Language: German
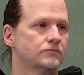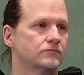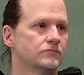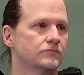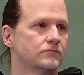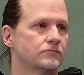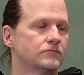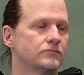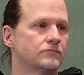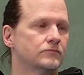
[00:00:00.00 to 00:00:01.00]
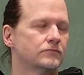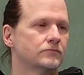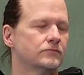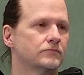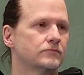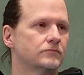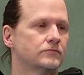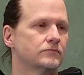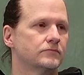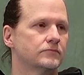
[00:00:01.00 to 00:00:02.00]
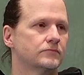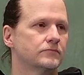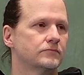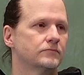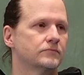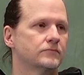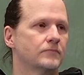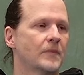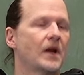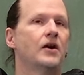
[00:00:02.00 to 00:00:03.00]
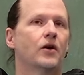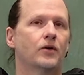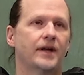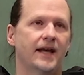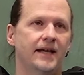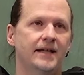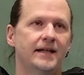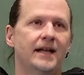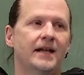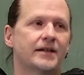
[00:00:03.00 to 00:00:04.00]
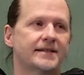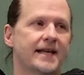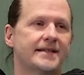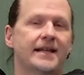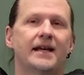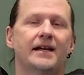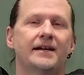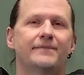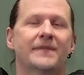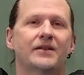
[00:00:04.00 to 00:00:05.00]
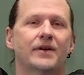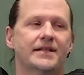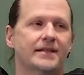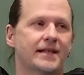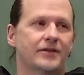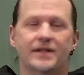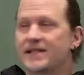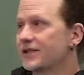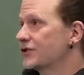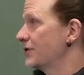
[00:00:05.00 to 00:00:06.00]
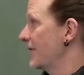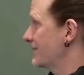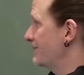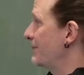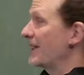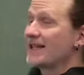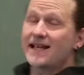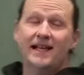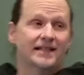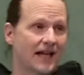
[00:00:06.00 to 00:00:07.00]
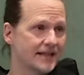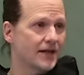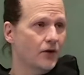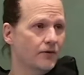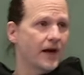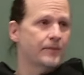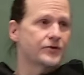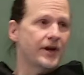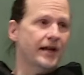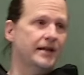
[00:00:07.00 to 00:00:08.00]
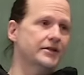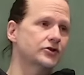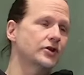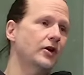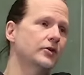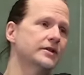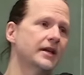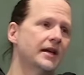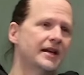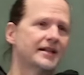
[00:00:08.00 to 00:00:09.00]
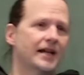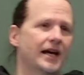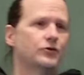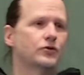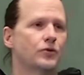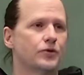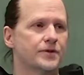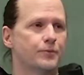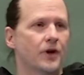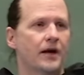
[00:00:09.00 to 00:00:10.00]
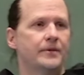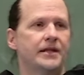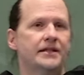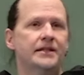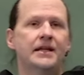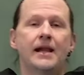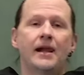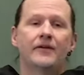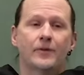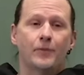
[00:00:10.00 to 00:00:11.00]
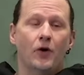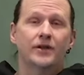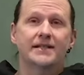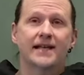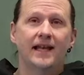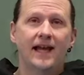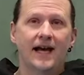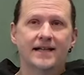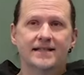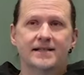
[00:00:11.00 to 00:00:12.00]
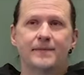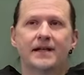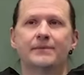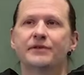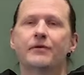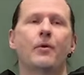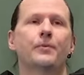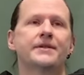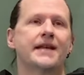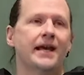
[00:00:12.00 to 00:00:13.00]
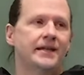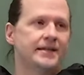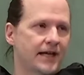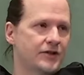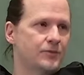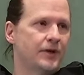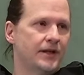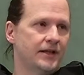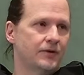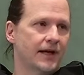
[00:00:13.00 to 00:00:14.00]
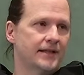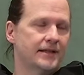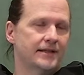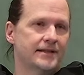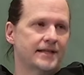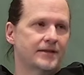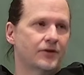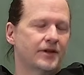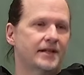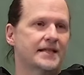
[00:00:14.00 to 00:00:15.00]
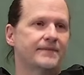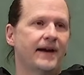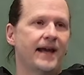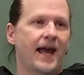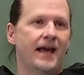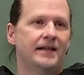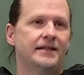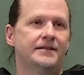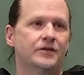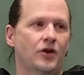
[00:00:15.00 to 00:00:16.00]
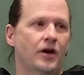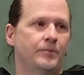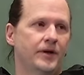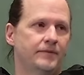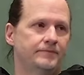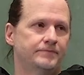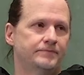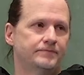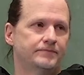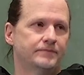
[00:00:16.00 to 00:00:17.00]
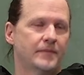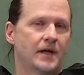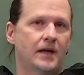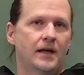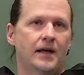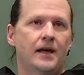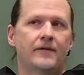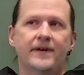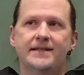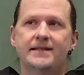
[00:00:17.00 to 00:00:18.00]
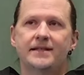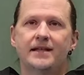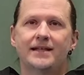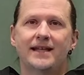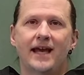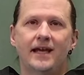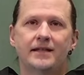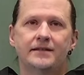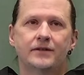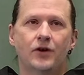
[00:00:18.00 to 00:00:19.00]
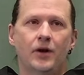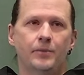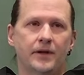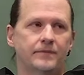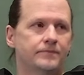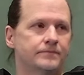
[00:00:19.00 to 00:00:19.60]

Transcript: und dann einfach das Kleine vom Großen abziehen. Okay, das heißt, Du hast gesagt, du hast, jetzt du hast wie bei der Sektglasaufgabe so ähnlich geschaut, kleine und große Pyramiden. Wir brauchen als allererstes mal, damit wir überhaupt diese Ähnlichkeitsüberlegung ansetzen können, zwei ähnliche Körper. Was sind denn hier die ähnlichen Körper?